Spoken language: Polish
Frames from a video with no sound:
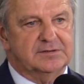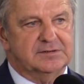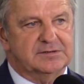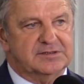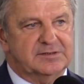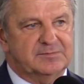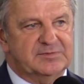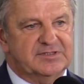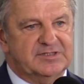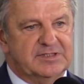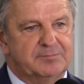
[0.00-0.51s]

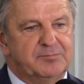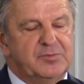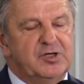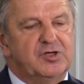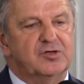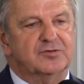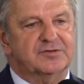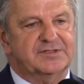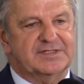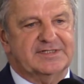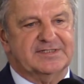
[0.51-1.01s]
żeby te
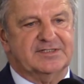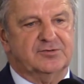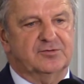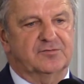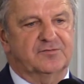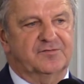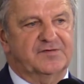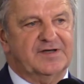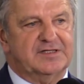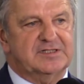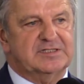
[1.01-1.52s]
milion
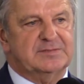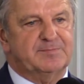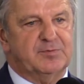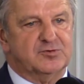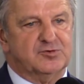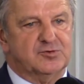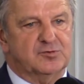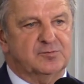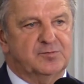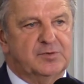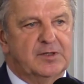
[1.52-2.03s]
testów w jakiś
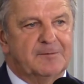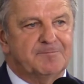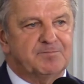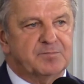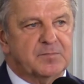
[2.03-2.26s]
sposób